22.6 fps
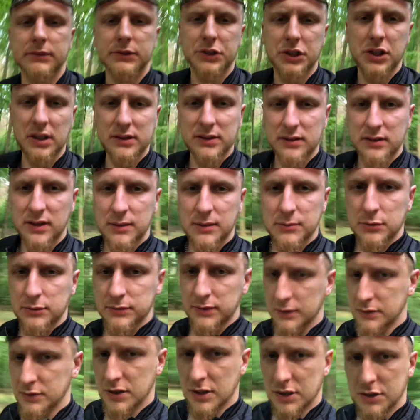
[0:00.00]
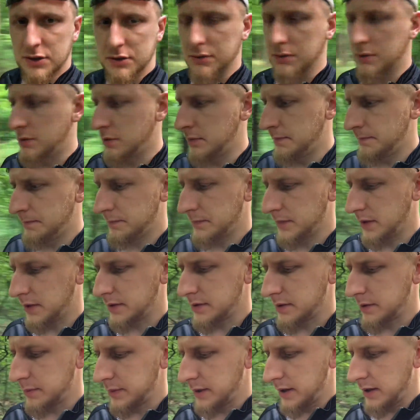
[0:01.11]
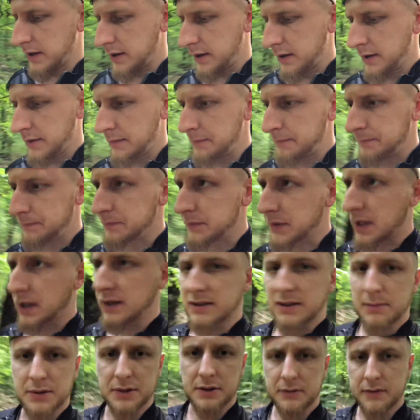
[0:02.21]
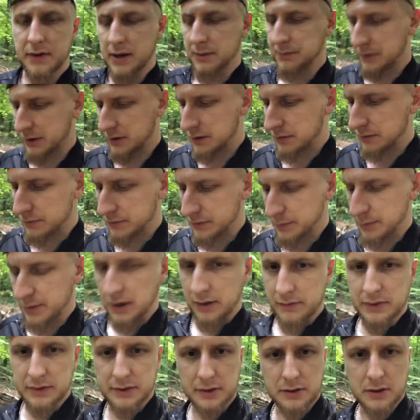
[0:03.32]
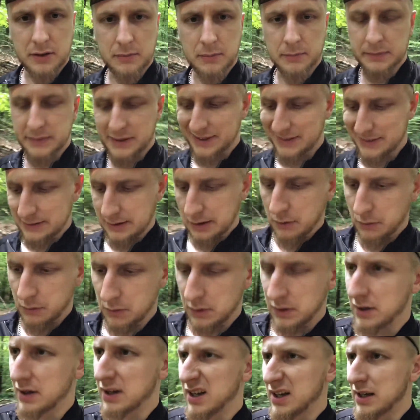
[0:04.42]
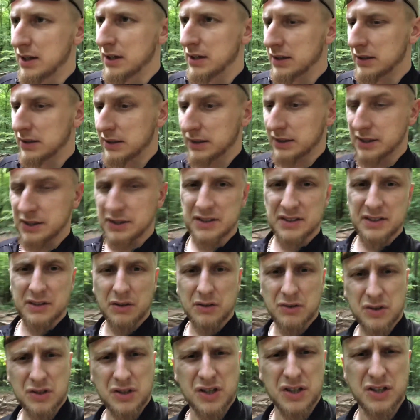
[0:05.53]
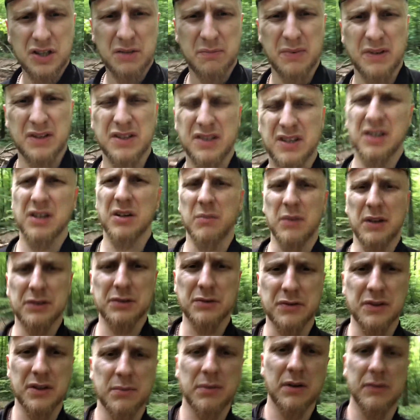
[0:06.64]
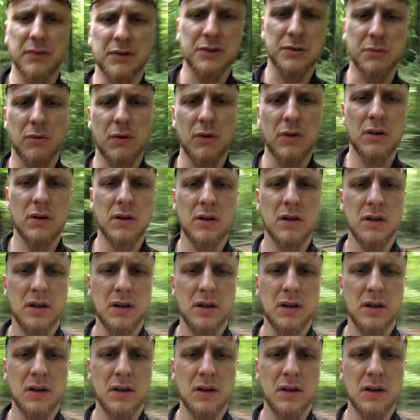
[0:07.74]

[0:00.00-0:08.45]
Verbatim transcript: Trzy lata temu we wrześniu sobie zaplanowałem taką wyprawę, taką trasę. Jakieś 135 km chyba wyszło.